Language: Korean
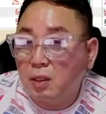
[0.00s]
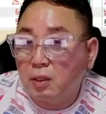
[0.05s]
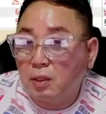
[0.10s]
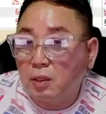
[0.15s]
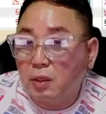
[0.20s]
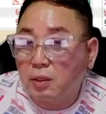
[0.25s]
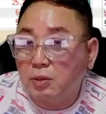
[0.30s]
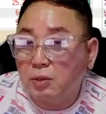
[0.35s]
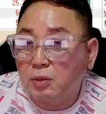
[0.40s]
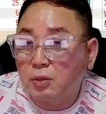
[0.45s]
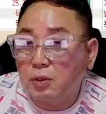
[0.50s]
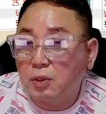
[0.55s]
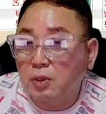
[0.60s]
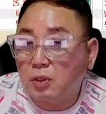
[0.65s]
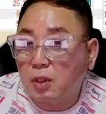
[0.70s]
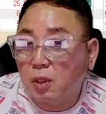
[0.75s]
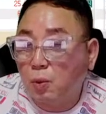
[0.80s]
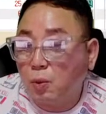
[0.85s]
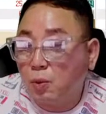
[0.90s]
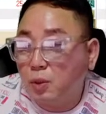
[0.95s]
여기서도
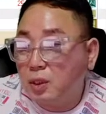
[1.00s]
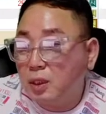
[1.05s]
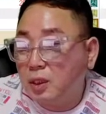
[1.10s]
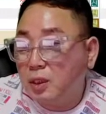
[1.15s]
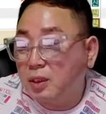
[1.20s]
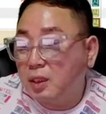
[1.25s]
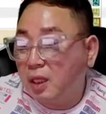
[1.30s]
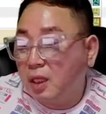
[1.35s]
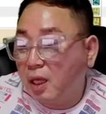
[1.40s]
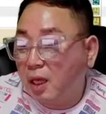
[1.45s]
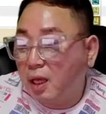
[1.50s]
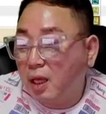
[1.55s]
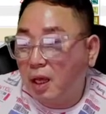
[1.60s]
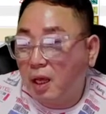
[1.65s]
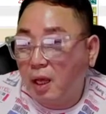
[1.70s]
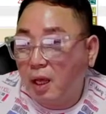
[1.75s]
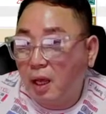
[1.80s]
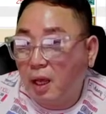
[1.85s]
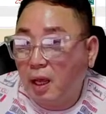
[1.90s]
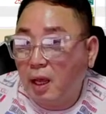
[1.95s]
이렇게 올리는데,
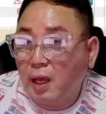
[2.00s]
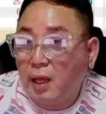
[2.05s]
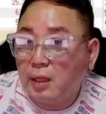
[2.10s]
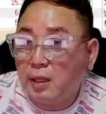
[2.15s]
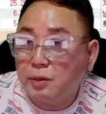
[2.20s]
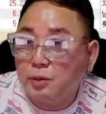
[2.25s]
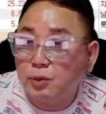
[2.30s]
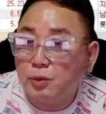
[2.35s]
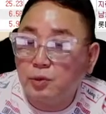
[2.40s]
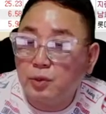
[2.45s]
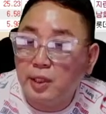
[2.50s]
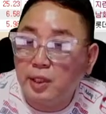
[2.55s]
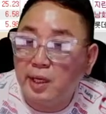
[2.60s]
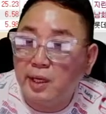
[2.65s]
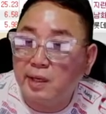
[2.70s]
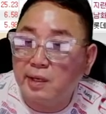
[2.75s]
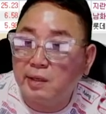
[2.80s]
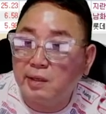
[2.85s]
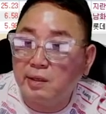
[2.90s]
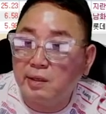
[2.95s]
중요한
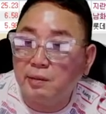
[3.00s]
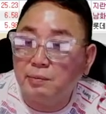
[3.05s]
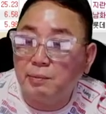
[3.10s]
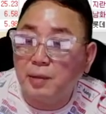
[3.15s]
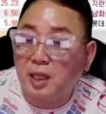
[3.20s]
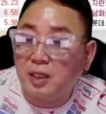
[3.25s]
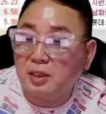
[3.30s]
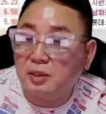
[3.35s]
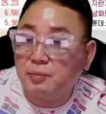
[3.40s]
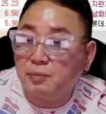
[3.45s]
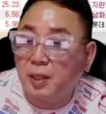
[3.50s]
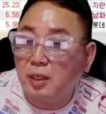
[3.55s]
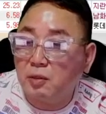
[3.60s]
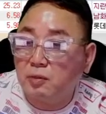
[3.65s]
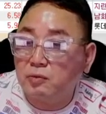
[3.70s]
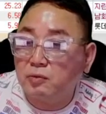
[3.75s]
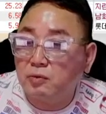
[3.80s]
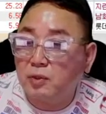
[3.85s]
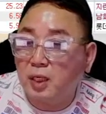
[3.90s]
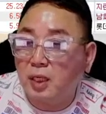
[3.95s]
거는 매집하는
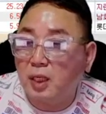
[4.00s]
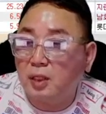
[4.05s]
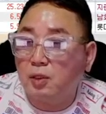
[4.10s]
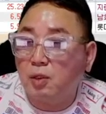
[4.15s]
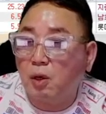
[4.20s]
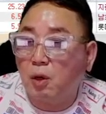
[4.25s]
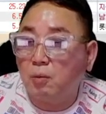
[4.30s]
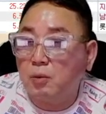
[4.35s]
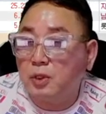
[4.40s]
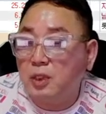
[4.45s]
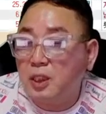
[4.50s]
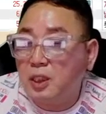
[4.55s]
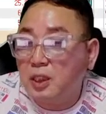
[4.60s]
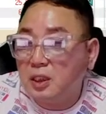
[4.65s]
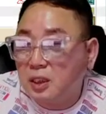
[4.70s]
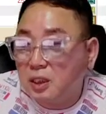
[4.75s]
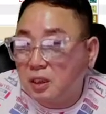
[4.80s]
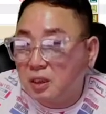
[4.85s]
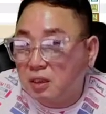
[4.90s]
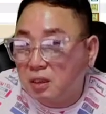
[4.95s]
구간에 너무
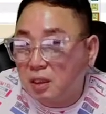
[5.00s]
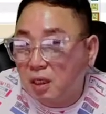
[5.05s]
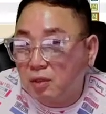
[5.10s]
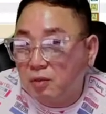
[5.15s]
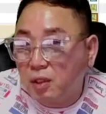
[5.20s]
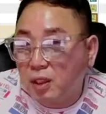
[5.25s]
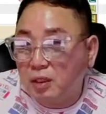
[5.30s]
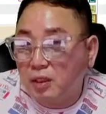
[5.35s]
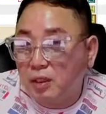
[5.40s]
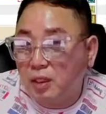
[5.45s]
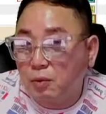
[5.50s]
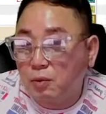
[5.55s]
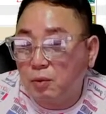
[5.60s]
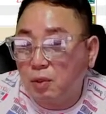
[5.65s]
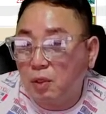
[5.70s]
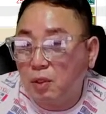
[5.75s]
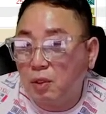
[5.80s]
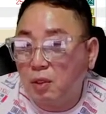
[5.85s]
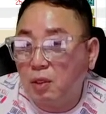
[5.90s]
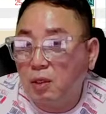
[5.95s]
일찍 들어가도 안
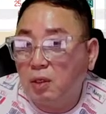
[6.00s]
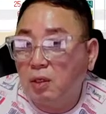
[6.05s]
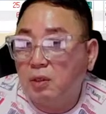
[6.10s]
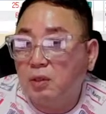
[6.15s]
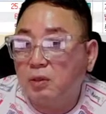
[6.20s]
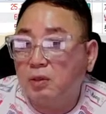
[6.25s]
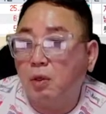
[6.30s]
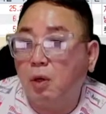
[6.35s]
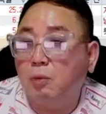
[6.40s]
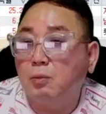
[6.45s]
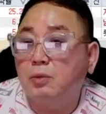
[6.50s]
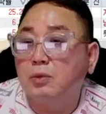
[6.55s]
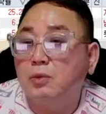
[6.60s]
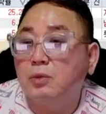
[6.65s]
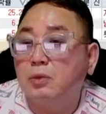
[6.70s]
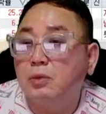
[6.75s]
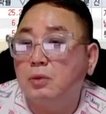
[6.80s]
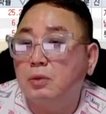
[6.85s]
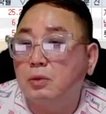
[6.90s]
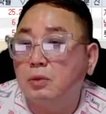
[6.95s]
되고요, 너무
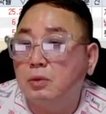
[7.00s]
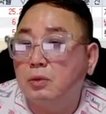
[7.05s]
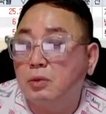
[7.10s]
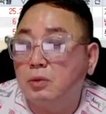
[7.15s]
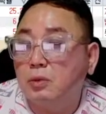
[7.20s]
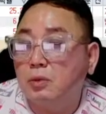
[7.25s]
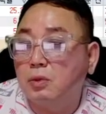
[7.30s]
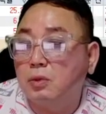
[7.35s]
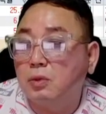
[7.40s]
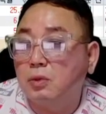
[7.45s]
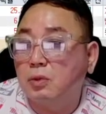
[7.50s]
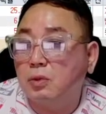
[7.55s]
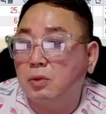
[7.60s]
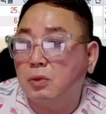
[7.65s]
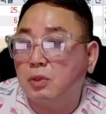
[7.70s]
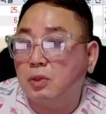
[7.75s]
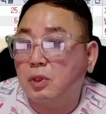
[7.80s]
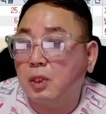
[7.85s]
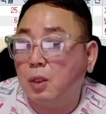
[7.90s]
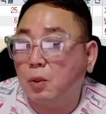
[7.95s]

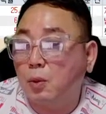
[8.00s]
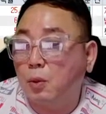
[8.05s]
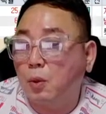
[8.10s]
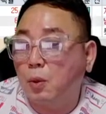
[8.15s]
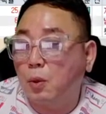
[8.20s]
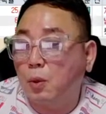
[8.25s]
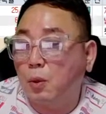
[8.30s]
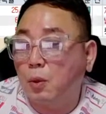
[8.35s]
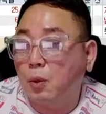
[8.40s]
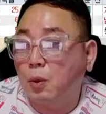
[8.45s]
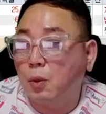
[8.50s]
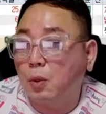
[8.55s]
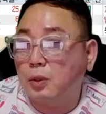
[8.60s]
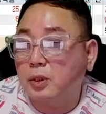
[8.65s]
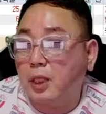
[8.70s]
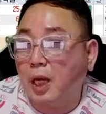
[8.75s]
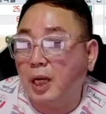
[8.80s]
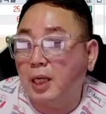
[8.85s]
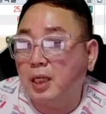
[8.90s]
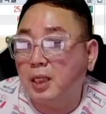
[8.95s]
그렇다고
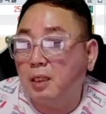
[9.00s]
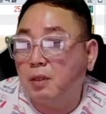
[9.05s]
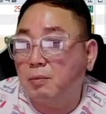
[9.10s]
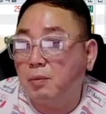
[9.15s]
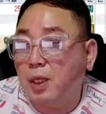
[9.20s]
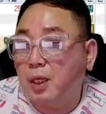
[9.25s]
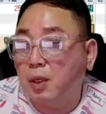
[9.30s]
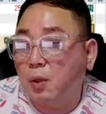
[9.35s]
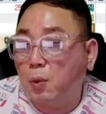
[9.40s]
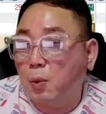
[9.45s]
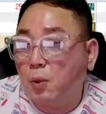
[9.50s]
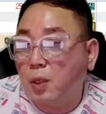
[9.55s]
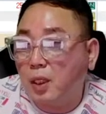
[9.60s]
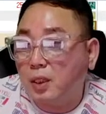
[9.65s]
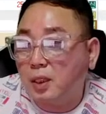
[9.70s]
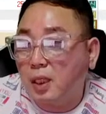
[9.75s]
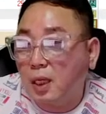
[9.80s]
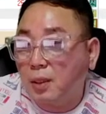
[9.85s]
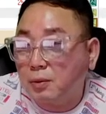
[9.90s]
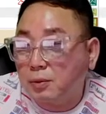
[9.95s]
달리는 말에
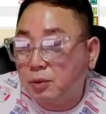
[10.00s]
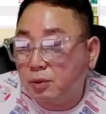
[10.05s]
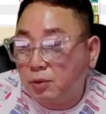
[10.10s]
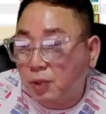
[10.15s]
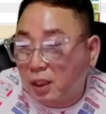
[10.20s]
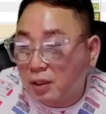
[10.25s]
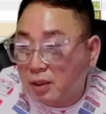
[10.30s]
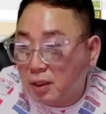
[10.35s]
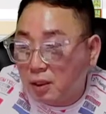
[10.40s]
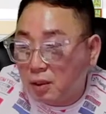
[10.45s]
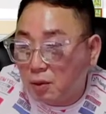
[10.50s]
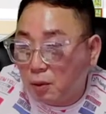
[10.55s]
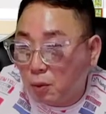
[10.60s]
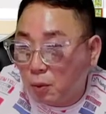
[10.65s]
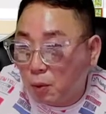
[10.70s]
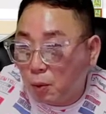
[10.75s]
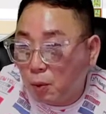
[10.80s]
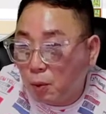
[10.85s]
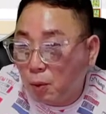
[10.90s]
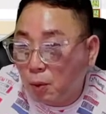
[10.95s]
올라타면서도 안 되는 거고,